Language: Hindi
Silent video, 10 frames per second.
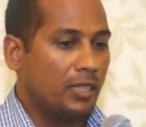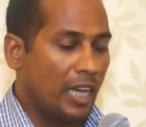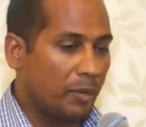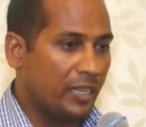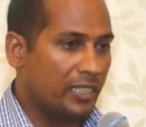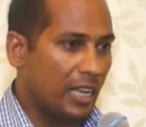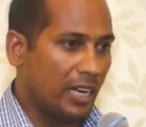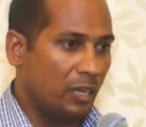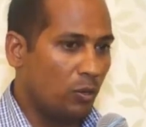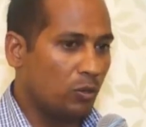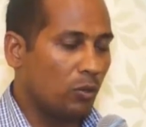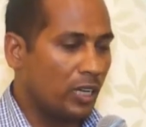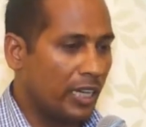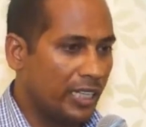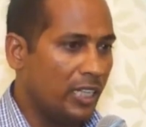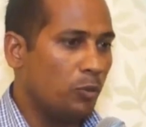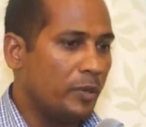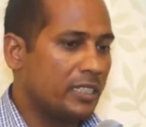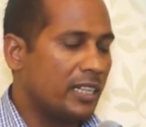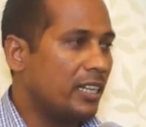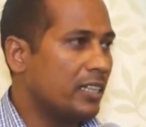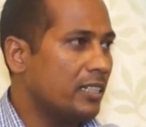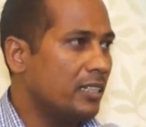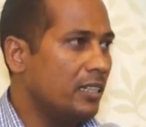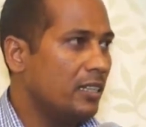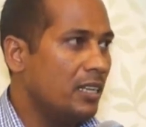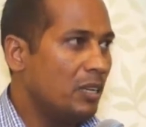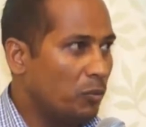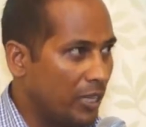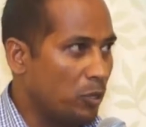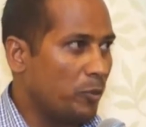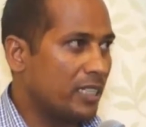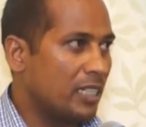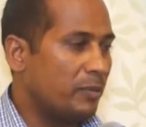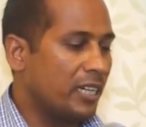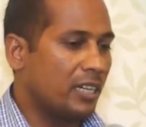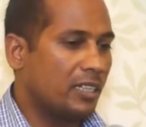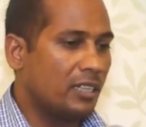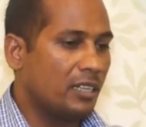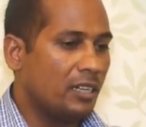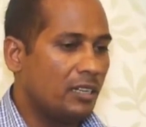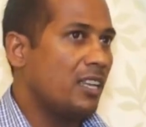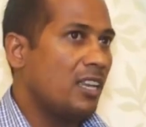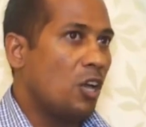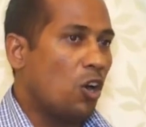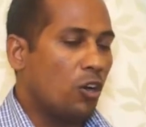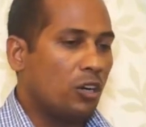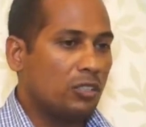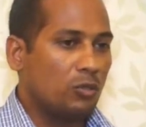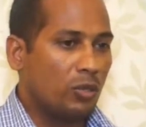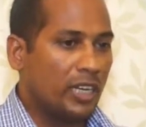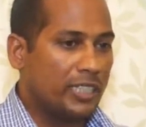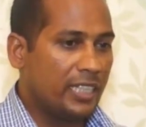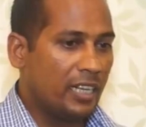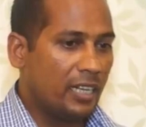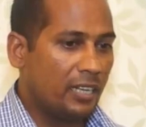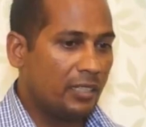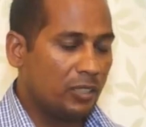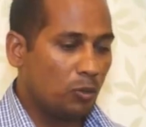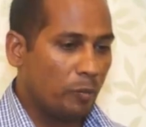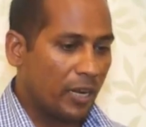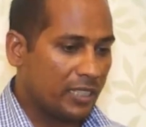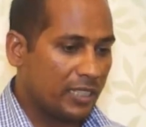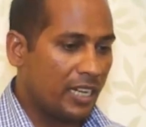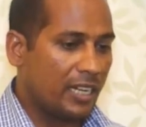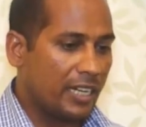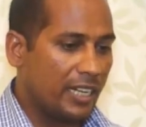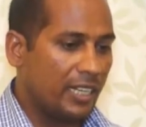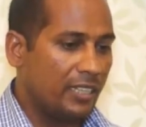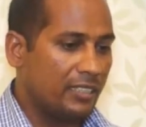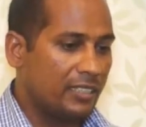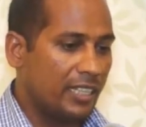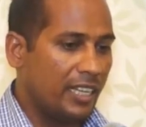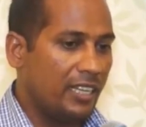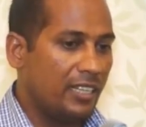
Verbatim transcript: घर में सारे लोग दुर्गा की ही उपासना करते थे वही उपासना मैं करता था और दुर्गा जी का उपासना करने से